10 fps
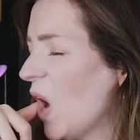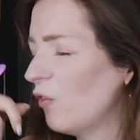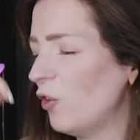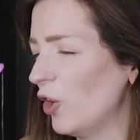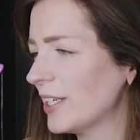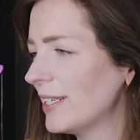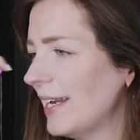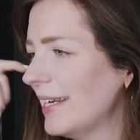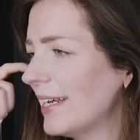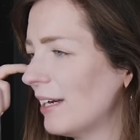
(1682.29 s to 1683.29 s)
Flirtet
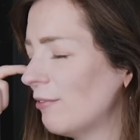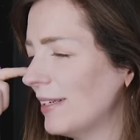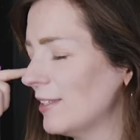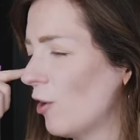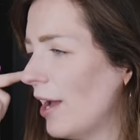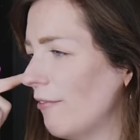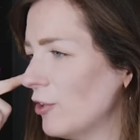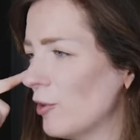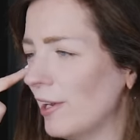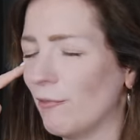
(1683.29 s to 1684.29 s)
Elena da vielleicht auch
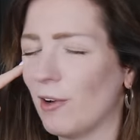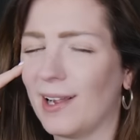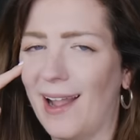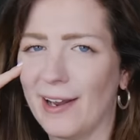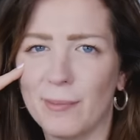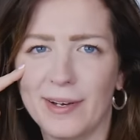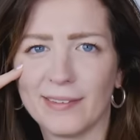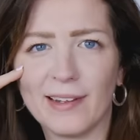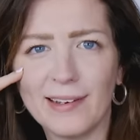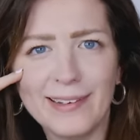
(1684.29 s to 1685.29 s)
eventuell einfach gerade mit
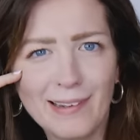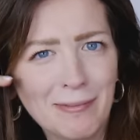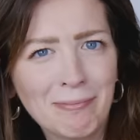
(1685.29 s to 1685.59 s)
Natalie?